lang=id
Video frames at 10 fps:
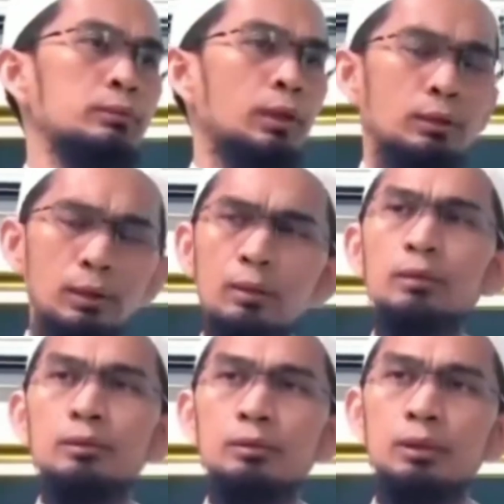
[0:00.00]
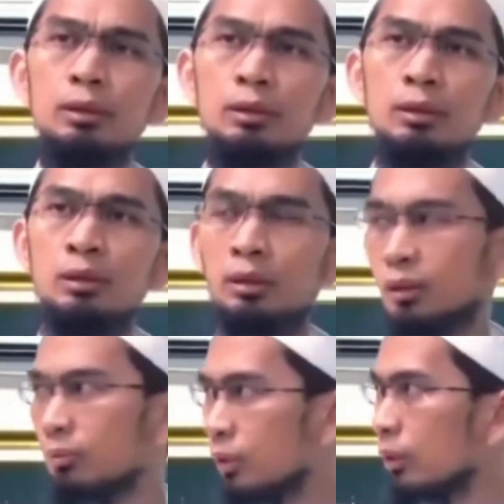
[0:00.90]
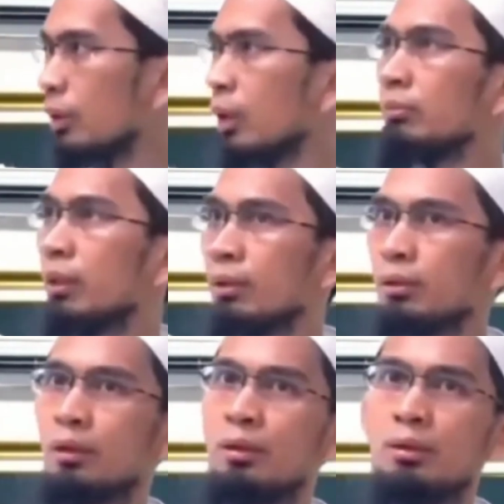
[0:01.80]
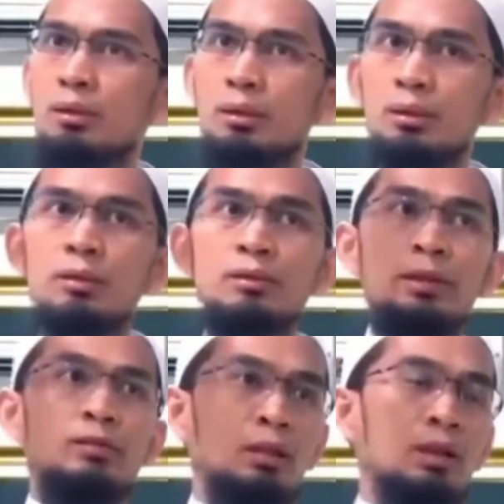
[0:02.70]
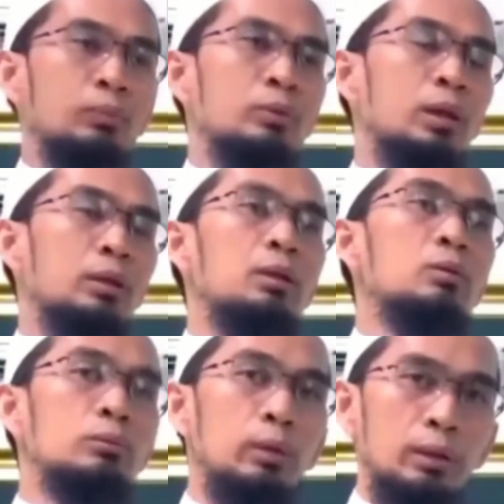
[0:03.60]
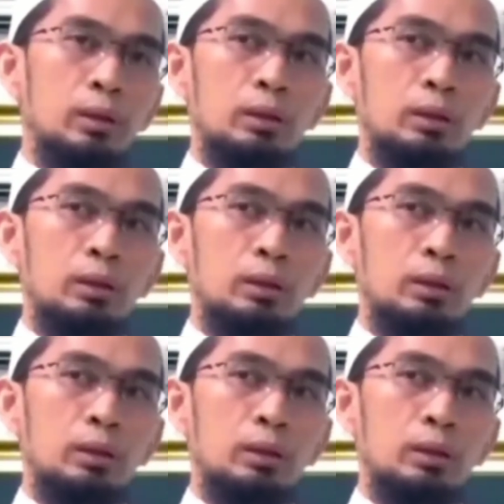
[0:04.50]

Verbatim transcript: enak gitu ya kita bikin di kamar jadi saya sekarang pun nggak ada di rumah